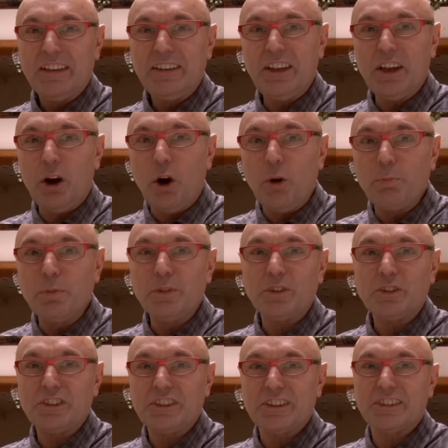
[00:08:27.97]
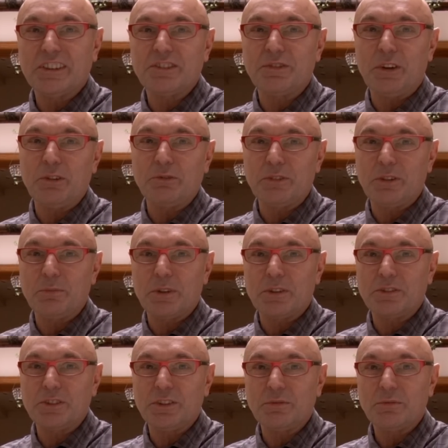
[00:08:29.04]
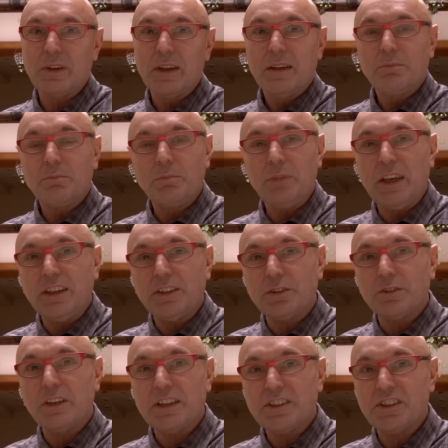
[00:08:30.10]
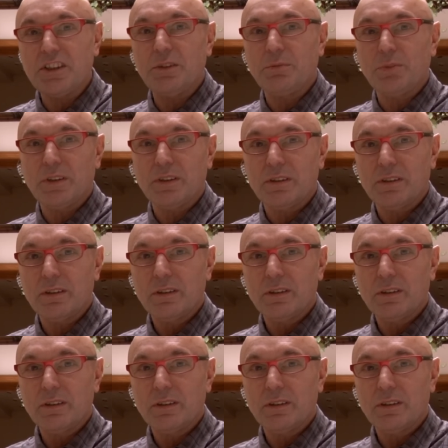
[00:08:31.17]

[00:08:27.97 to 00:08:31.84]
Nie obnoś się ze swoją dobrocią. Miej to dla siebie.